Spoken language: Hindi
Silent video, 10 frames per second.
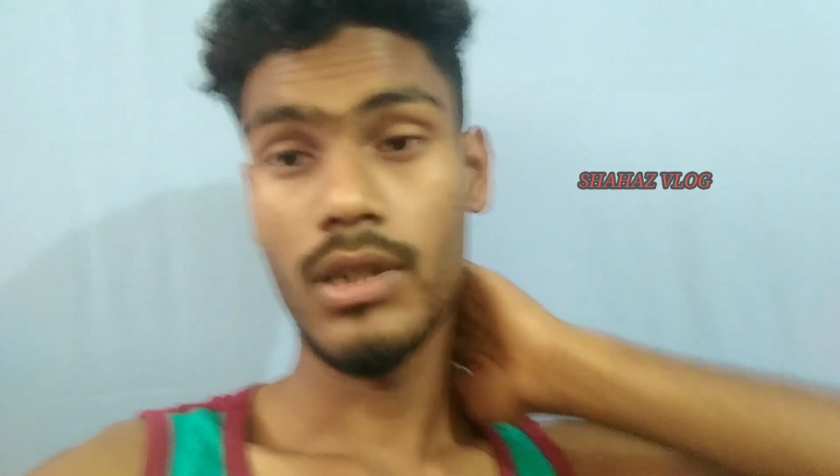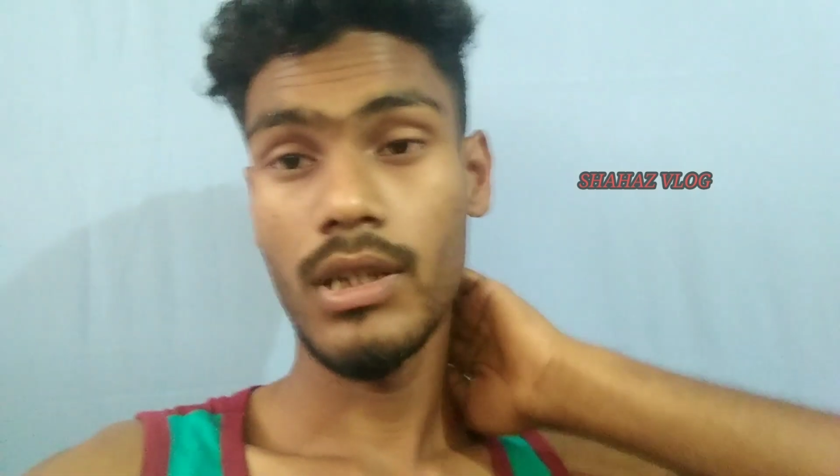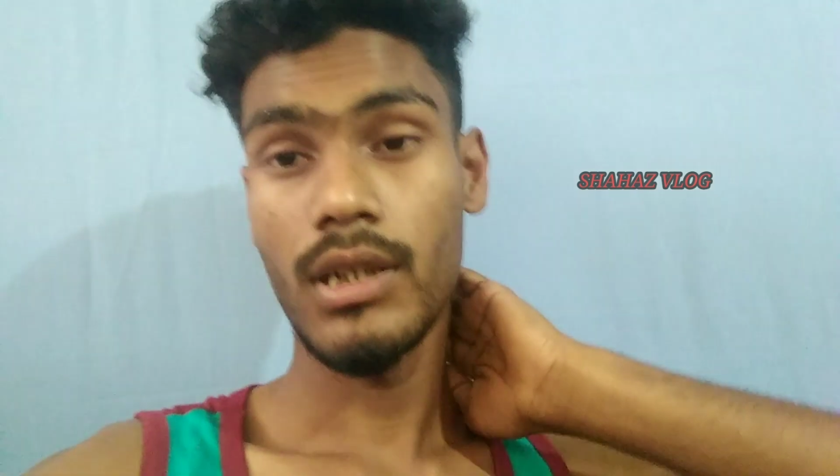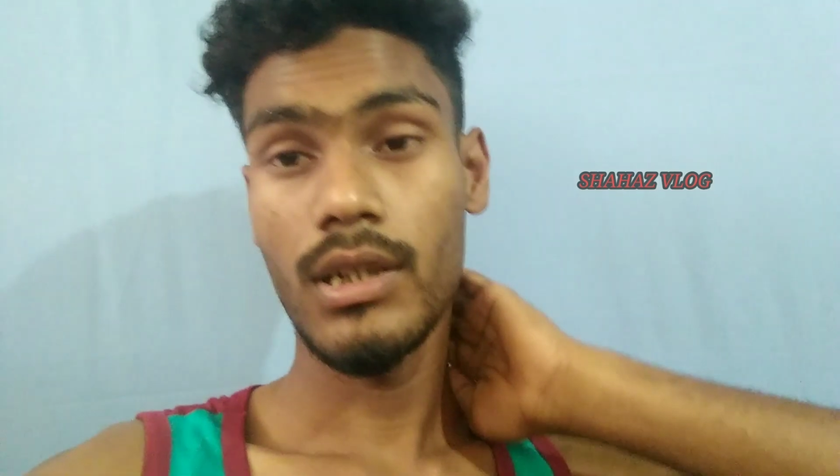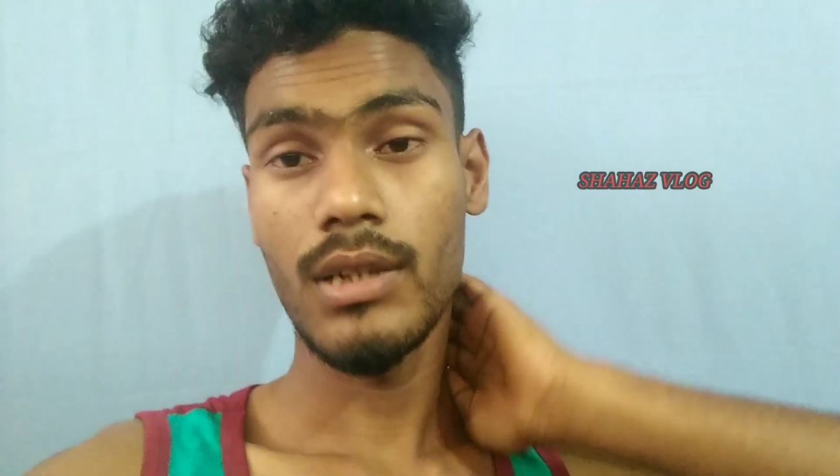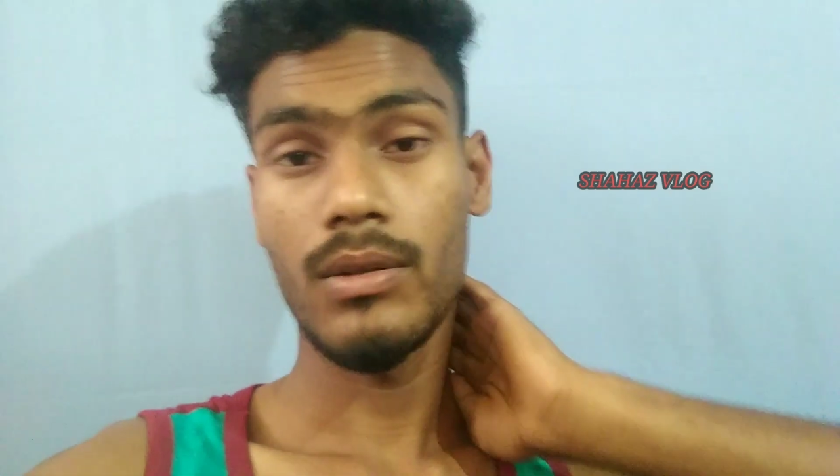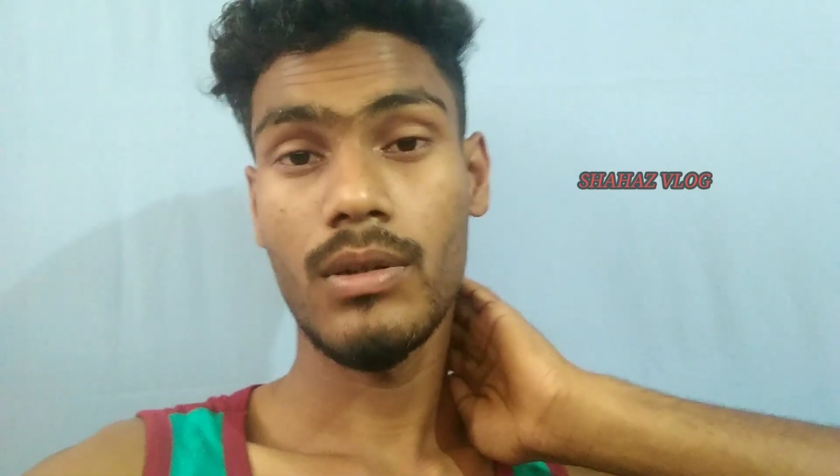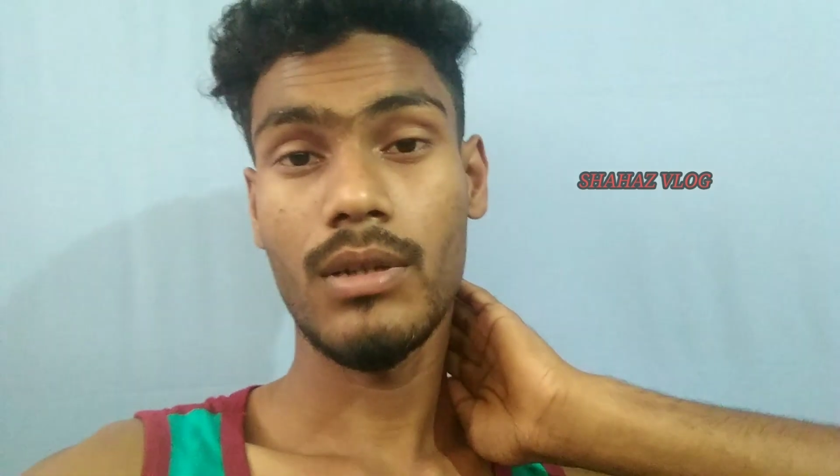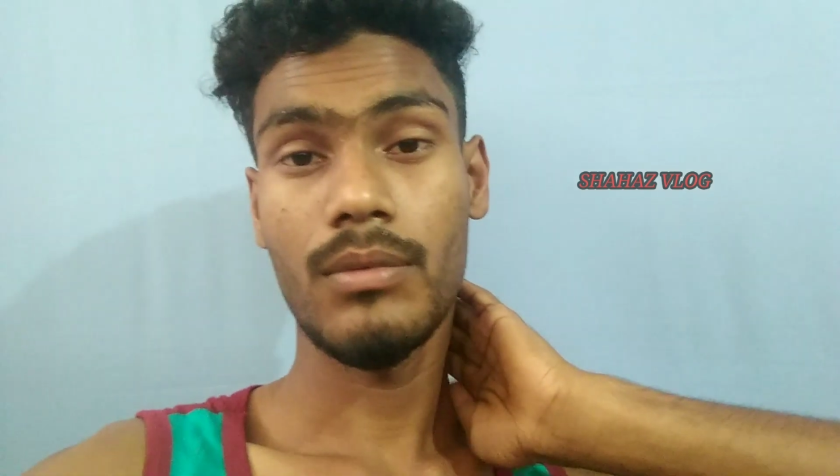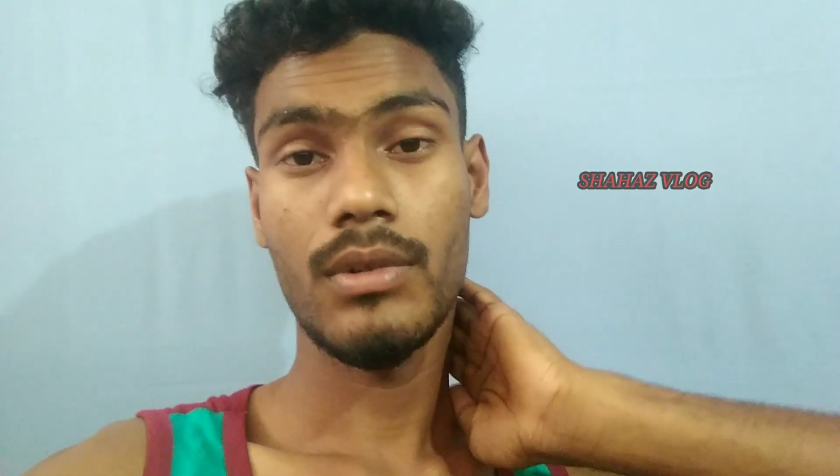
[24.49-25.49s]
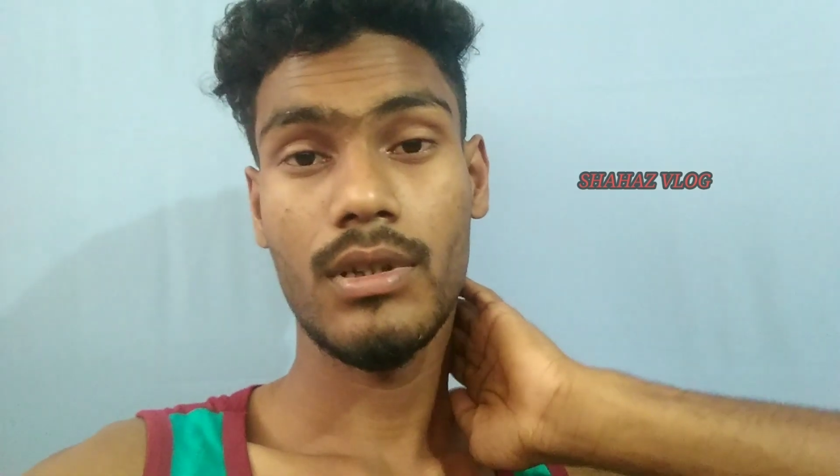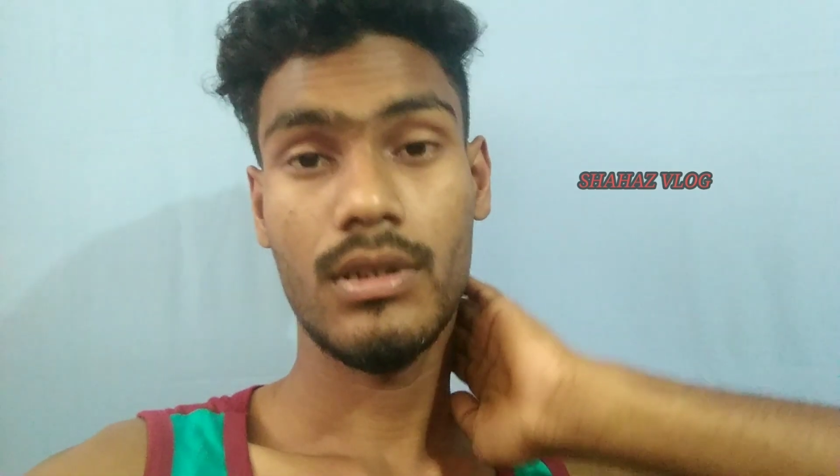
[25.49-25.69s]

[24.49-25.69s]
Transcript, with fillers: दिखाएंगे और आप